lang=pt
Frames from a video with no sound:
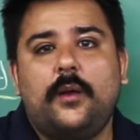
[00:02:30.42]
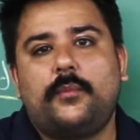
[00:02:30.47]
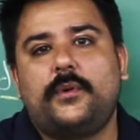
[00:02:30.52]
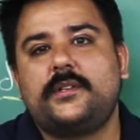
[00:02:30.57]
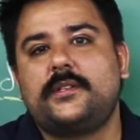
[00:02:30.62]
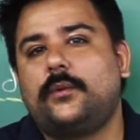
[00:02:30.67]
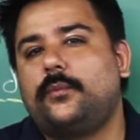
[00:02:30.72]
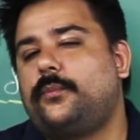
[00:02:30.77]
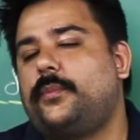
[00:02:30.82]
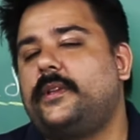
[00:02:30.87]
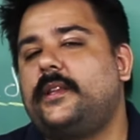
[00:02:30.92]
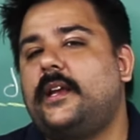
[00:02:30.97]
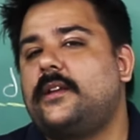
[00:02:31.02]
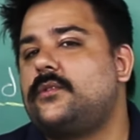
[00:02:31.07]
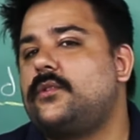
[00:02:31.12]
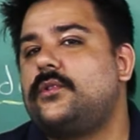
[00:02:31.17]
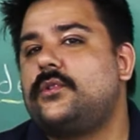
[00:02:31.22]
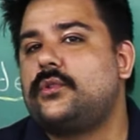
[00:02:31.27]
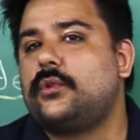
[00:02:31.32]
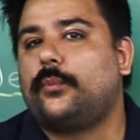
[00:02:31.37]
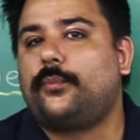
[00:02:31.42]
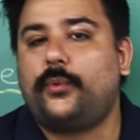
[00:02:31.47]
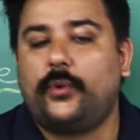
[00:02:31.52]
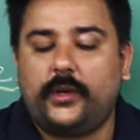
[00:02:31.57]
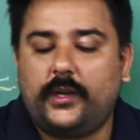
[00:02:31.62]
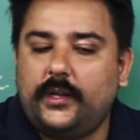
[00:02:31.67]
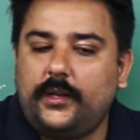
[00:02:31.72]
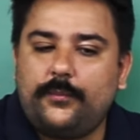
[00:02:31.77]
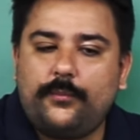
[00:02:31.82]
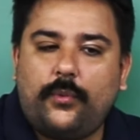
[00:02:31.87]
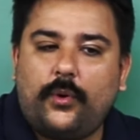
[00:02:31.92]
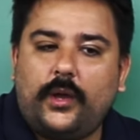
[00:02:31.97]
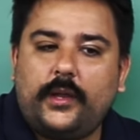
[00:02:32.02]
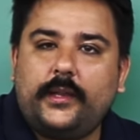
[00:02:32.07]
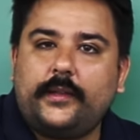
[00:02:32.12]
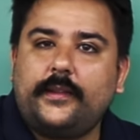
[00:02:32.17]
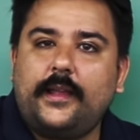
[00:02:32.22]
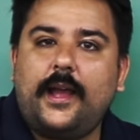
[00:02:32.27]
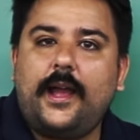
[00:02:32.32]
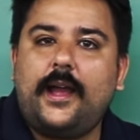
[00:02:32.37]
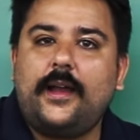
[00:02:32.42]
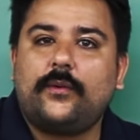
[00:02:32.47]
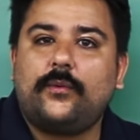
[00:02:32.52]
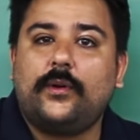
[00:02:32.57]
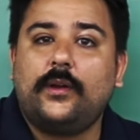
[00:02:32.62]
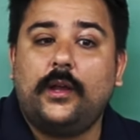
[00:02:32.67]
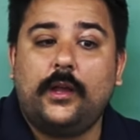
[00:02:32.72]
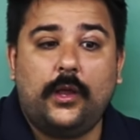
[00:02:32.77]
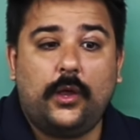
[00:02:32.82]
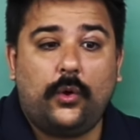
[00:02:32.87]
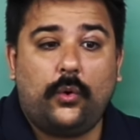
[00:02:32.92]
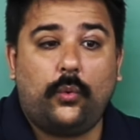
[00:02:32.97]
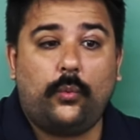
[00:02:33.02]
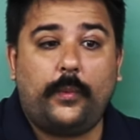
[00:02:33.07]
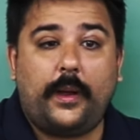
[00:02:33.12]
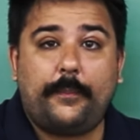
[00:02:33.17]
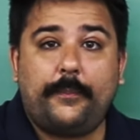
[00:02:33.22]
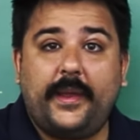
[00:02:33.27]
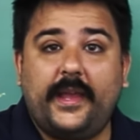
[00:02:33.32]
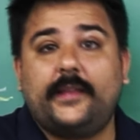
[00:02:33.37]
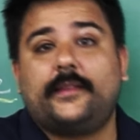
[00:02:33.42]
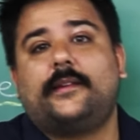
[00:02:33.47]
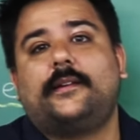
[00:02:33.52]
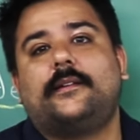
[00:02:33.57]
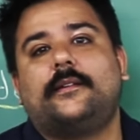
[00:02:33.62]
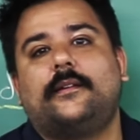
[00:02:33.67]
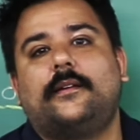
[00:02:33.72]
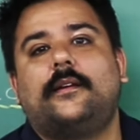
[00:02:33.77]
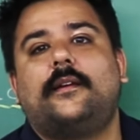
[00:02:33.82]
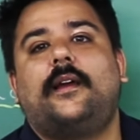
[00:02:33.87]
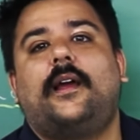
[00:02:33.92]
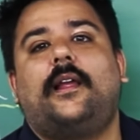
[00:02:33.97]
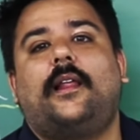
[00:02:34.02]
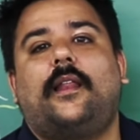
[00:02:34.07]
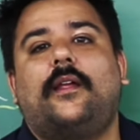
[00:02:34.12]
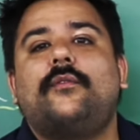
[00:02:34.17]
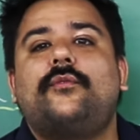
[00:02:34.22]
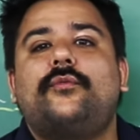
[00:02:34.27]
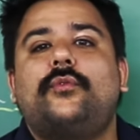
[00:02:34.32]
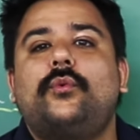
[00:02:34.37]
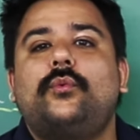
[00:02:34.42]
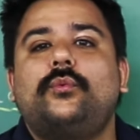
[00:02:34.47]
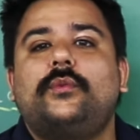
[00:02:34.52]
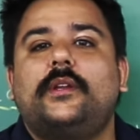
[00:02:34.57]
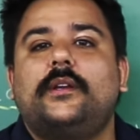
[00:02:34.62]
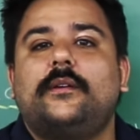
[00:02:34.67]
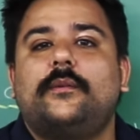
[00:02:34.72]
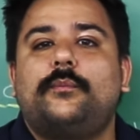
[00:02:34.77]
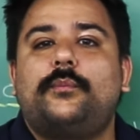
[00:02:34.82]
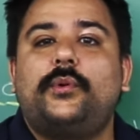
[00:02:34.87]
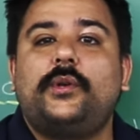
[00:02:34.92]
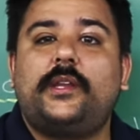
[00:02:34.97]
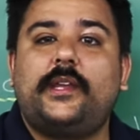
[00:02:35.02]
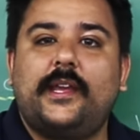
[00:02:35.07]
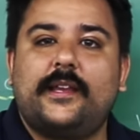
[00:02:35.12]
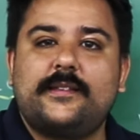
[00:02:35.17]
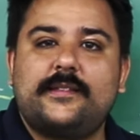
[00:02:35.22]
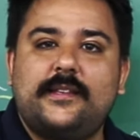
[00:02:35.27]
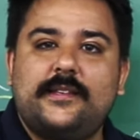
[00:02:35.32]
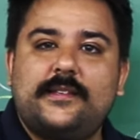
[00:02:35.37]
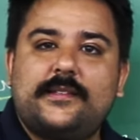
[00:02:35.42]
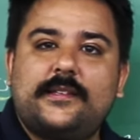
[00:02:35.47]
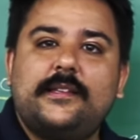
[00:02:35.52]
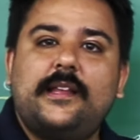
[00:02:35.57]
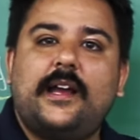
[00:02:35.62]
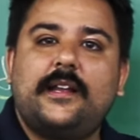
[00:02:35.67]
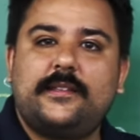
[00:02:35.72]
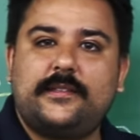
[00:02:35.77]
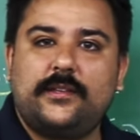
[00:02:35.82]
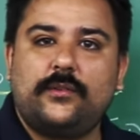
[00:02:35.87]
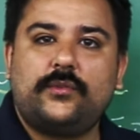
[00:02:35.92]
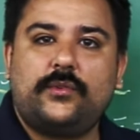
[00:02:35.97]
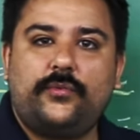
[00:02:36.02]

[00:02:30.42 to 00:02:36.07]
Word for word: Por exemplo, um pedaço de isopor, ele boia na água. Uma pedra, ela afunda, porque as densidades são